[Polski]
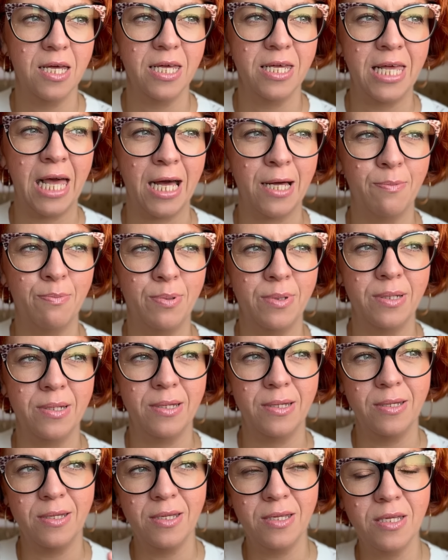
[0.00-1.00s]

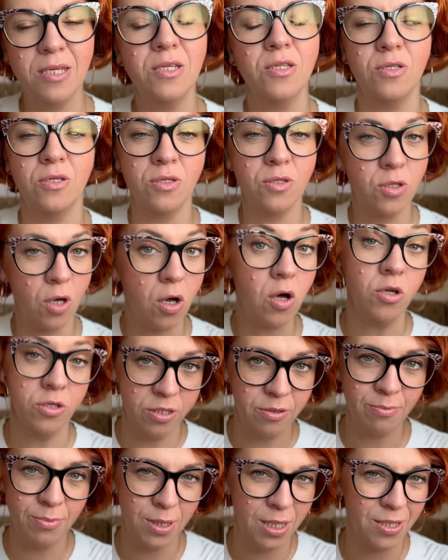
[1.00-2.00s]
jakby
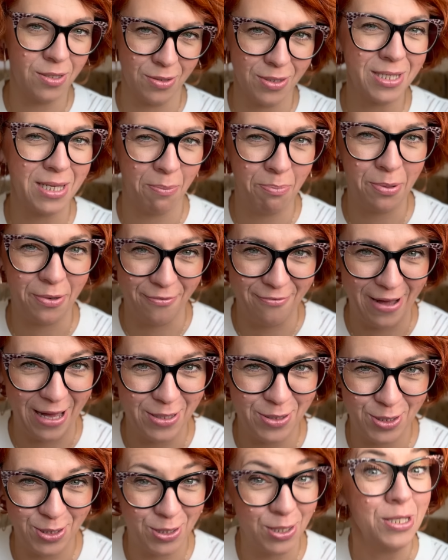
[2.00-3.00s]
dokąd mnie to
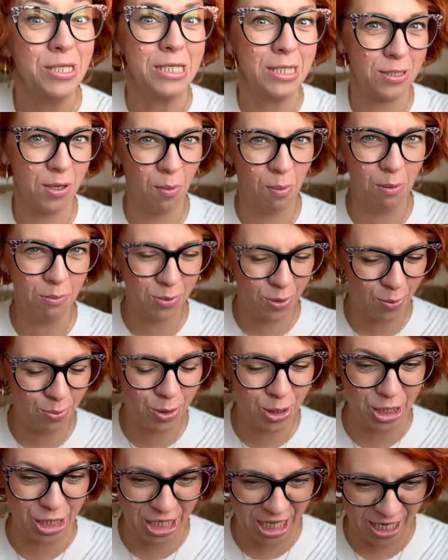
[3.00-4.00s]
zaprowadzi, co ze sobą to
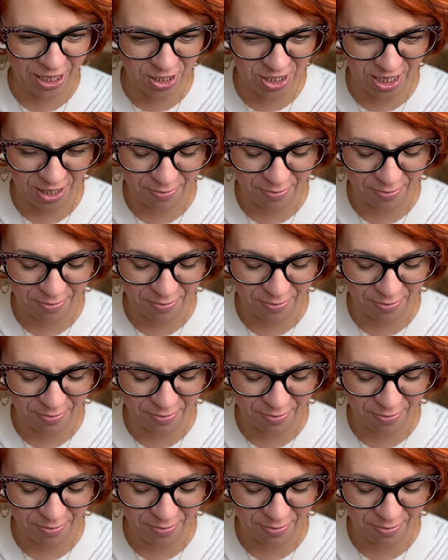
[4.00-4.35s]
przyniesie.